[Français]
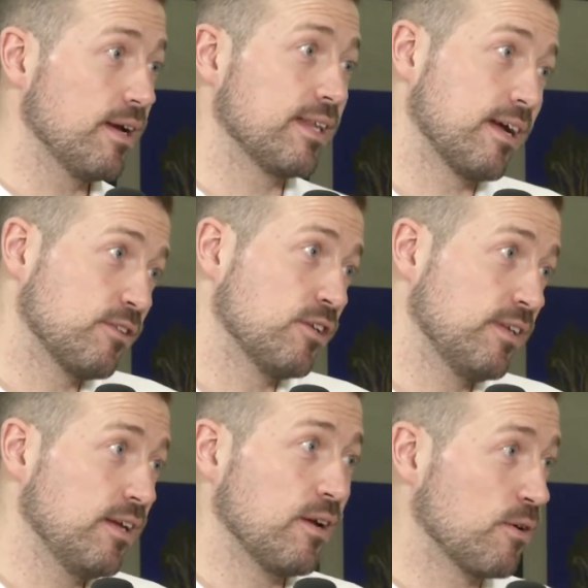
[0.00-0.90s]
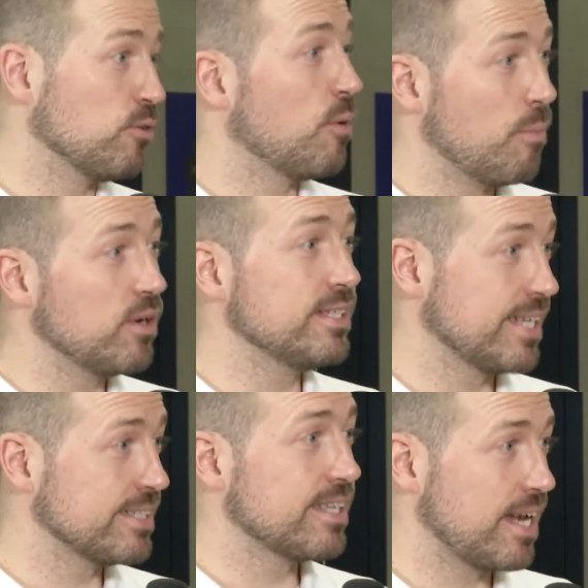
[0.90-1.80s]
étant donné qu'on n'a pas
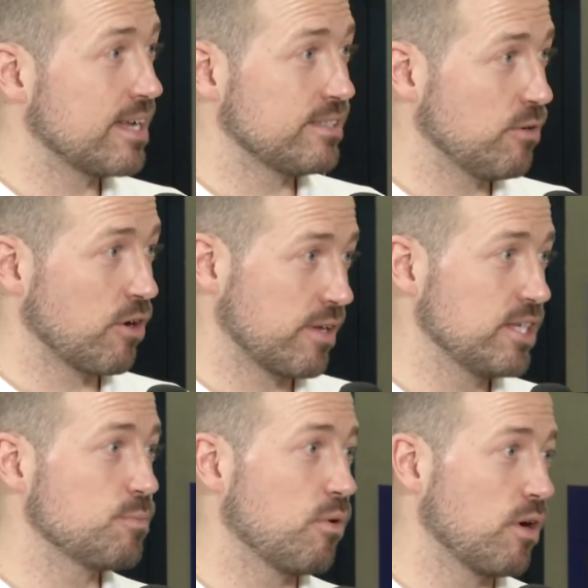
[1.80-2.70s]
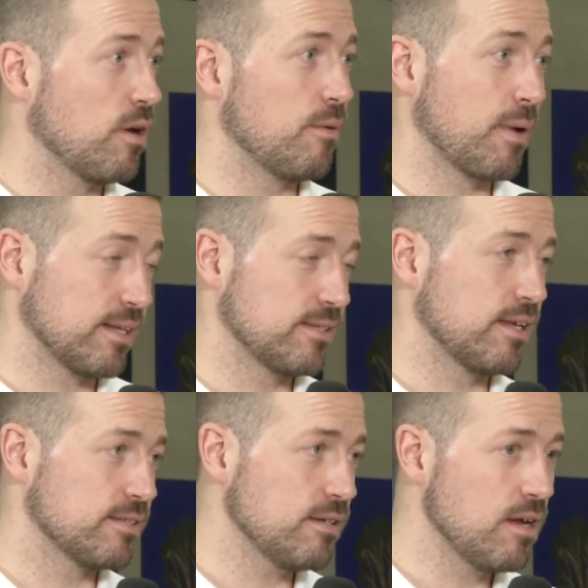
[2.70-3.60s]
les installations requises pour
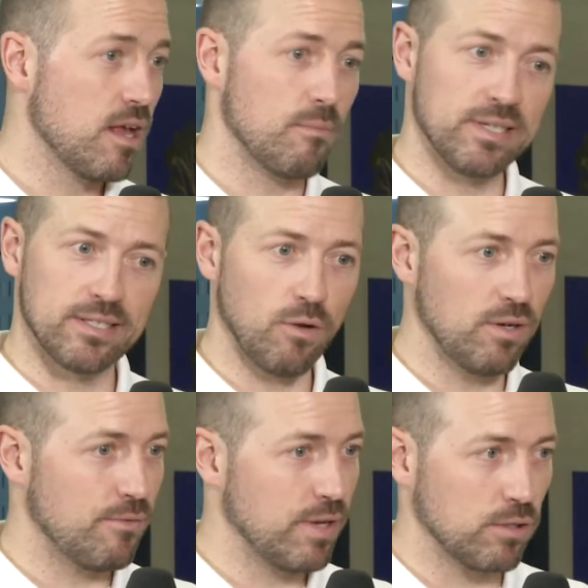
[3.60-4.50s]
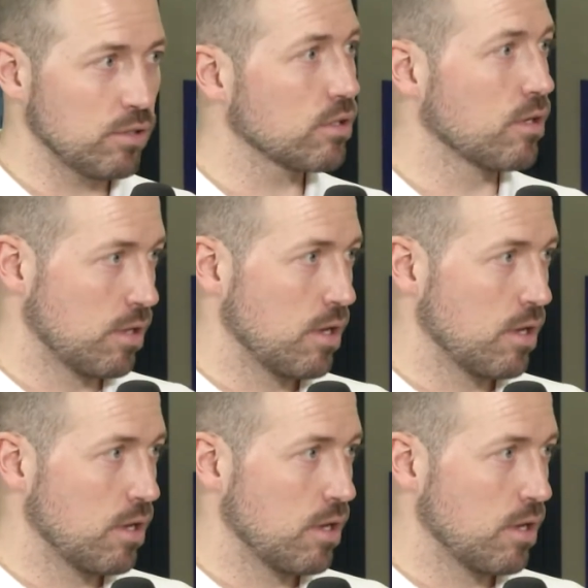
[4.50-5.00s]
pratiquer ça. Mais sinon, on les fait toutes.